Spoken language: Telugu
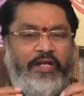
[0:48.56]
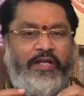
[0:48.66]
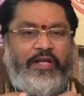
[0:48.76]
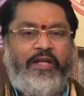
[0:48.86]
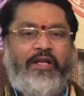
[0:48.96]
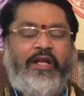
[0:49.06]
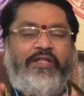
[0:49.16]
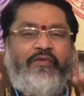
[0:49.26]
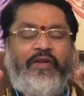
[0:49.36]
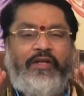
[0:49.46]
ఈ
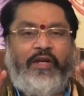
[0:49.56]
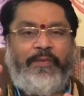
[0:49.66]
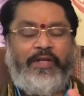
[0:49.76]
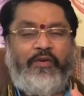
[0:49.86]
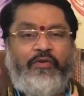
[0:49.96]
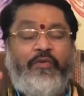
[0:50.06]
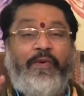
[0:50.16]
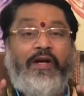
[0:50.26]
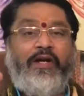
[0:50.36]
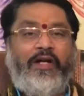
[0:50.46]
రాశి వారికి పదిహేను రోజులు
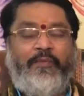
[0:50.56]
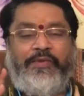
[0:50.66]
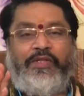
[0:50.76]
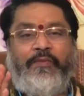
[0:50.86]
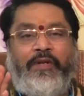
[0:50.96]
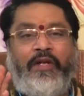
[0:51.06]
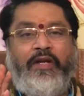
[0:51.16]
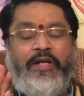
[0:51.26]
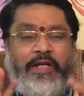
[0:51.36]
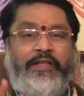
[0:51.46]
బాగా కనిపిస్తుంది
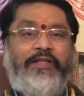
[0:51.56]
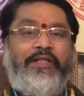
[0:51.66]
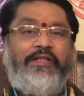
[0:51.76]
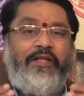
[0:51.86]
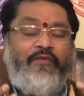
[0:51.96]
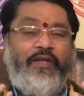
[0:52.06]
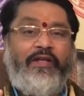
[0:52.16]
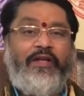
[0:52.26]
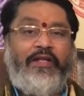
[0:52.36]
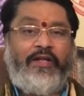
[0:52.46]
ఎంత చేసినా
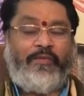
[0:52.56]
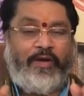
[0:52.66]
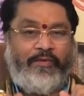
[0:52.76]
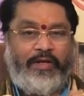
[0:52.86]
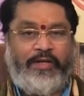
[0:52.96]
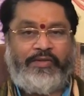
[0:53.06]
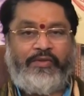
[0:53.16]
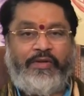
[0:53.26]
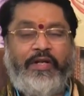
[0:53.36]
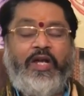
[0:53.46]
ఫలితం లేదన్న భావన
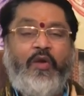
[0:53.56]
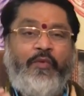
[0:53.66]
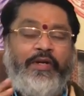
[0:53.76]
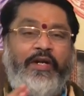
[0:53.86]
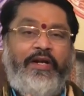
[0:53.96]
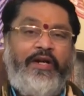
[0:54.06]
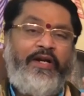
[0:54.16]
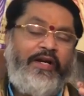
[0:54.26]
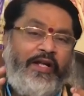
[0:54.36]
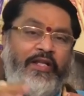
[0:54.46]
కలిగిస్తుంది
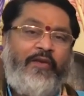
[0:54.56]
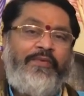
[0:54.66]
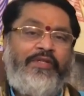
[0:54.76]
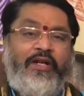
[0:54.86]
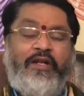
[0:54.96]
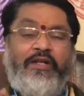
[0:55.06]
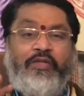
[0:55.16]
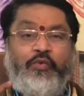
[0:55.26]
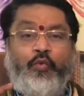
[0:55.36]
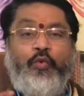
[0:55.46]
వీటినన్నింటిని అధిగమించడానికి
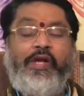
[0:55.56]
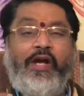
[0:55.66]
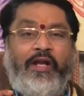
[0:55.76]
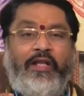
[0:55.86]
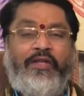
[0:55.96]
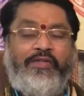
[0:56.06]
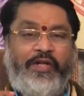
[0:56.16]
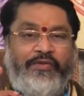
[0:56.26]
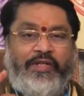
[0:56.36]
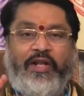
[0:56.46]
సూర్య ఆరాధన
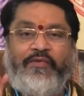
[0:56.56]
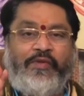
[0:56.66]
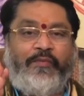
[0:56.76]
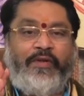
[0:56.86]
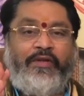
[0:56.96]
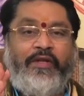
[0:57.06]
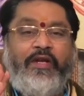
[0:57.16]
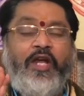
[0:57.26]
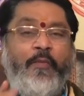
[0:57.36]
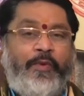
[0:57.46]
చేయడం చాలా అవసరం పడుతుంది
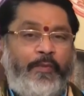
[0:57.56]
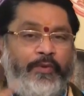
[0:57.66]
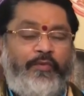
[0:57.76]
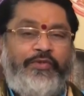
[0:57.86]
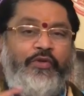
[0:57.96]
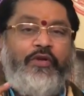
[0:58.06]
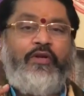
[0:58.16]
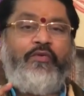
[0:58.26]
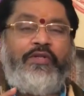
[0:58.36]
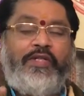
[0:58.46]
ప్రభుత్వ
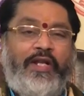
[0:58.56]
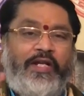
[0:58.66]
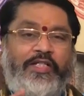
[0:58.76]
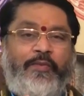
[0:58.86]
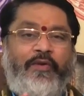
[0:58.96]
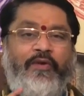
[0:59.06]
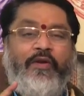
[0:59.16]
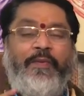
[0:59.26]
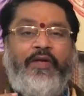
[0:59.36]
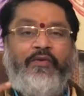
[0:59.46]
ఉద్యోగంలో కూడా చాలా కష్టపడే
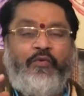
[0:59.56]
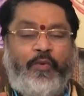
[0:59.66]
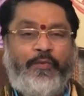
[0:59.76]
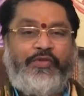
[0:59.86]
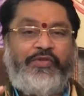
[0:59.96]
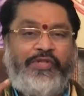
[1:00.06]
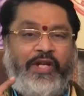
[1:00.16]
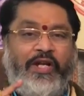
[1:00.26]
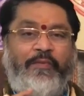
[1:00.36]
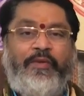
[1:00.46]
వాళ్ళకి పైనుండి ప్రమోషన్స్
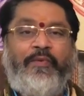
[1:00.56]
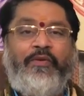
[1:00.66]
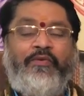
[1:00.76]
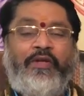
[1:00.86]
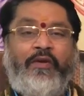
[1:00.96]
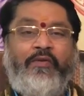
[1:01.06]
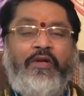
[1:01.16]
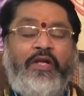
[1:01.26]
రాక ఇబ్బంది పడుతుంటారు